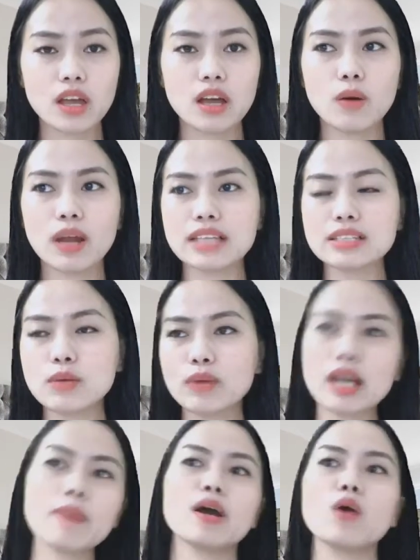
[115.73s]
hoặc là sau này
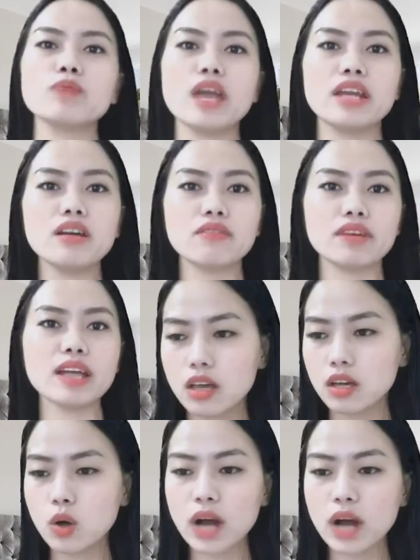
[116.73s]
các bạn không đến được với nhau
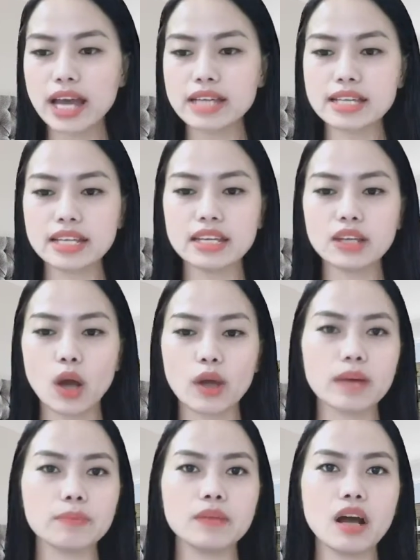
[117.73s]
cô gái ấy sẽ đi nói
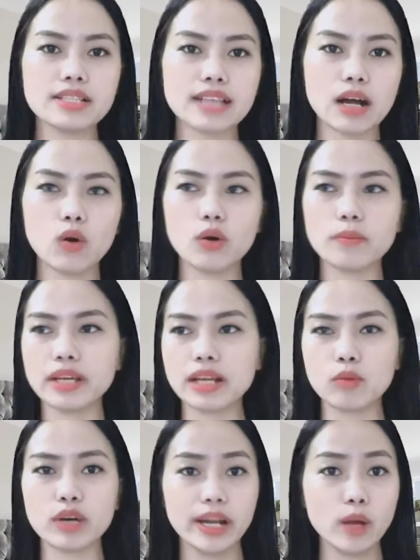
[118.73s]
khắp nơi rằng ôi mình là
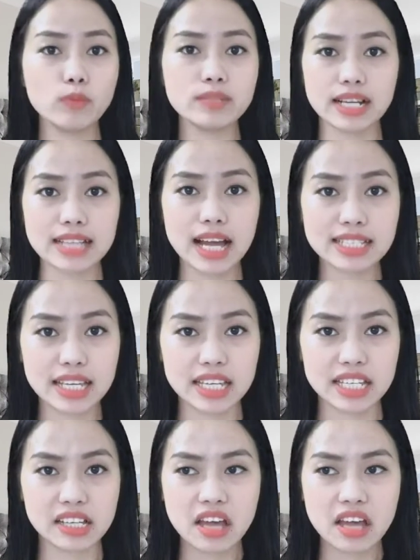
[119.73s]
một người đàn ông chẳng ra
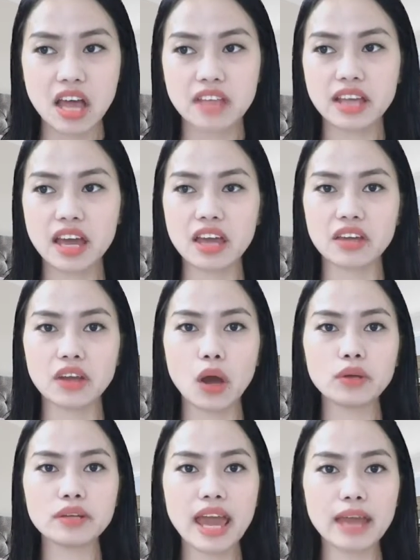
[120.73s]
gì thề
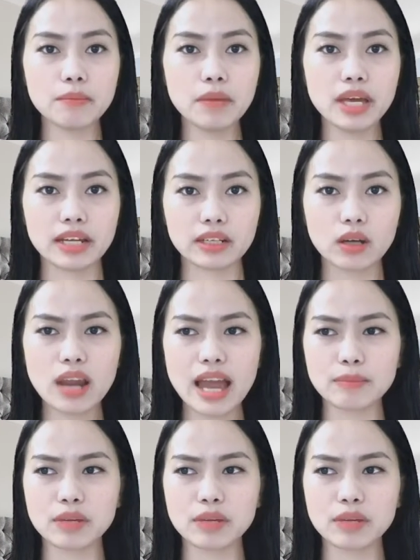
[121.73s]
non hẹn biển có làm